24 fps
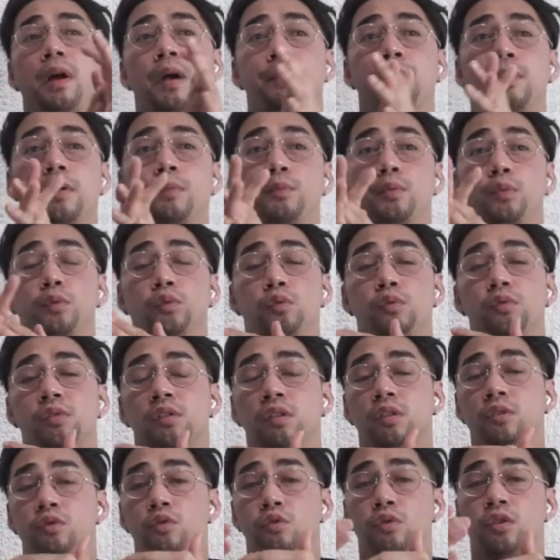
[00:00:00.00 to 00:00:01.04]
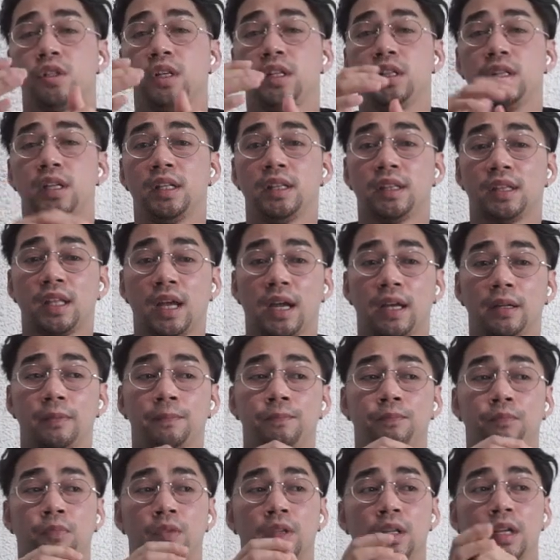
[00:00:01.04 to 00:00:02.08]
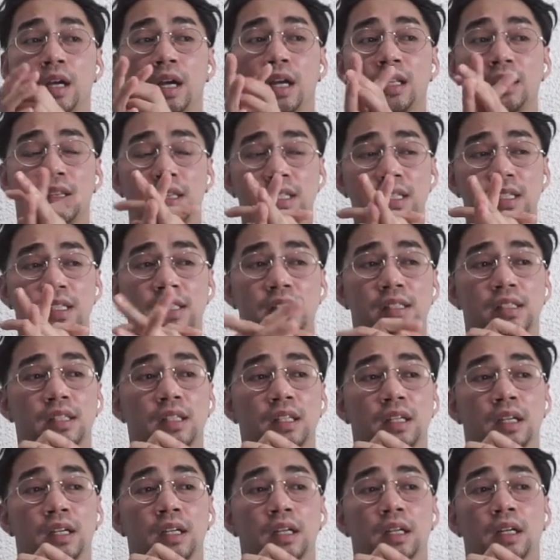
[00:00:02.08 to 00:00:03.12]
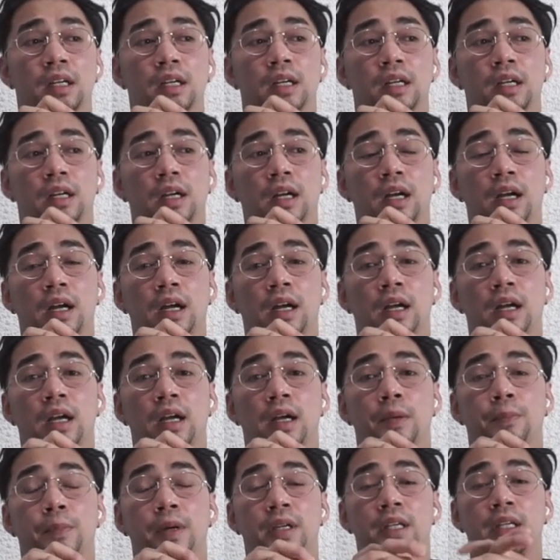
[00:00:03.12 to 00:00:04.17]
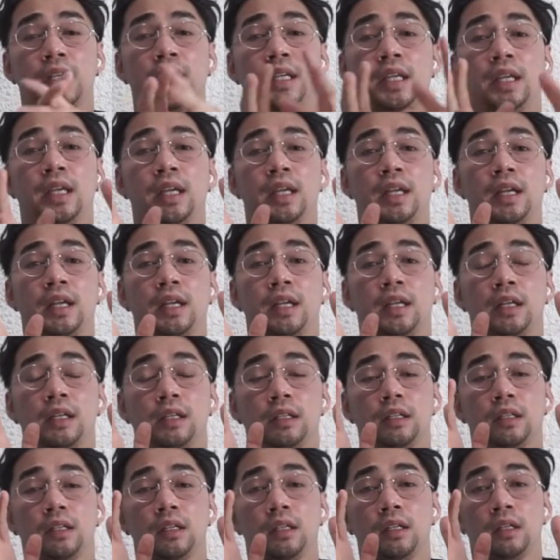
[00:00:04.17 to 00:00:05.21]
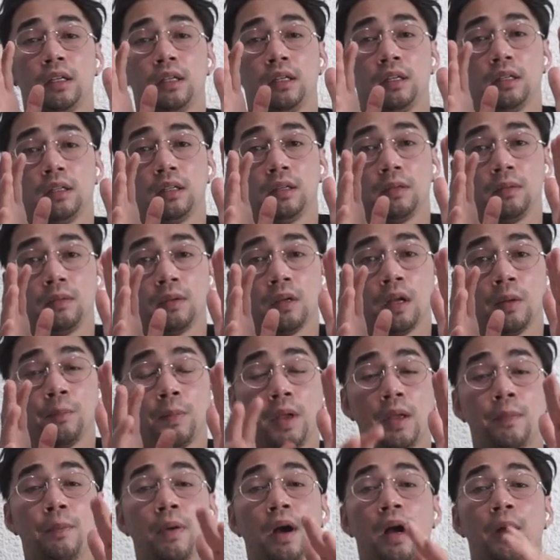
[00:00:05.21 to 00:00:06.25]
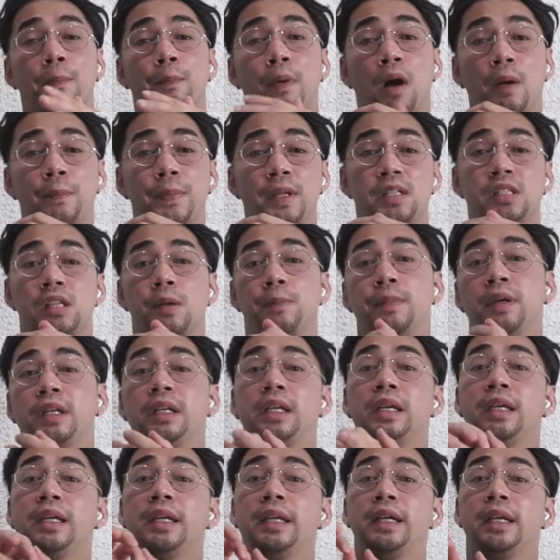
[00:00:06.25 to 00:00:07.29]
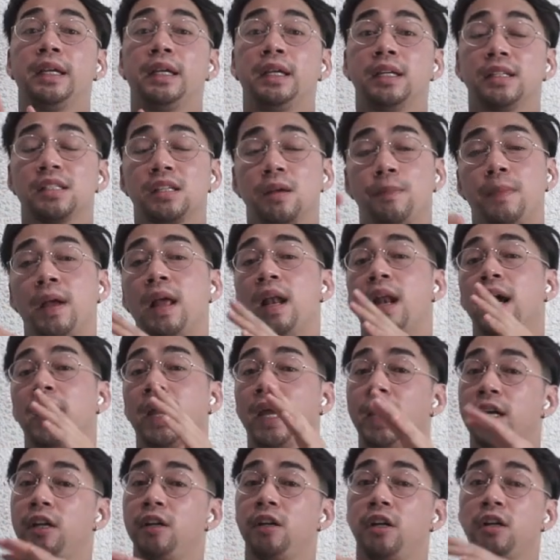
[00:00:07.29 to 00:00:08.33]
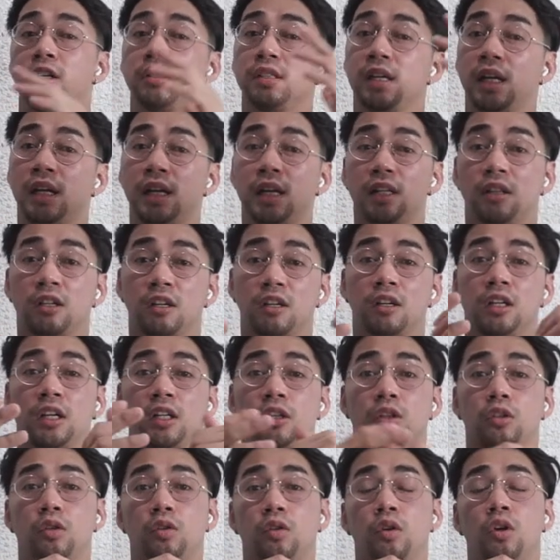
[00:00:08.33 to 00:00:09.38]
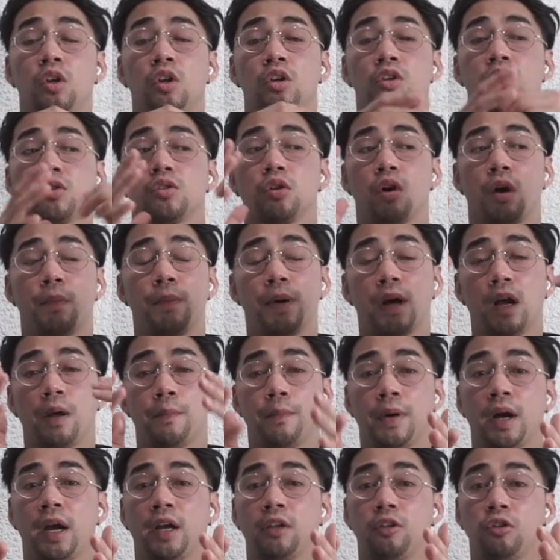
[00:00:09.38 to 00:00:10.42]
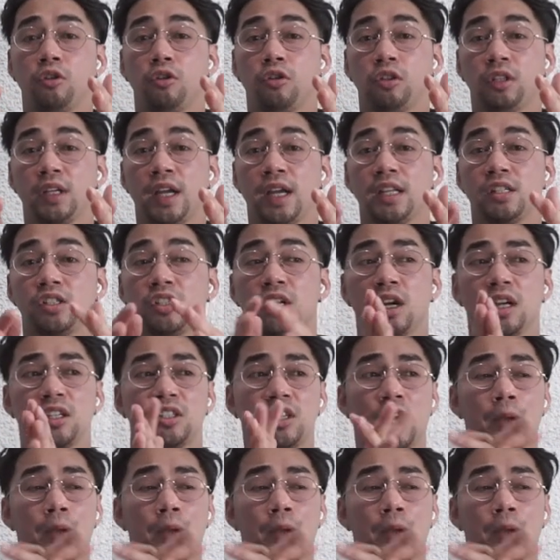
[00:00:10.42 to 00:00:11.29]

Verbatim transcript: makapag-produce ng new shade and tan, at least uh, magiging may mga puppies na magiging Isabella Carrier sa litter na to. So, abang-abangan nyo yun, guys. Tsaka,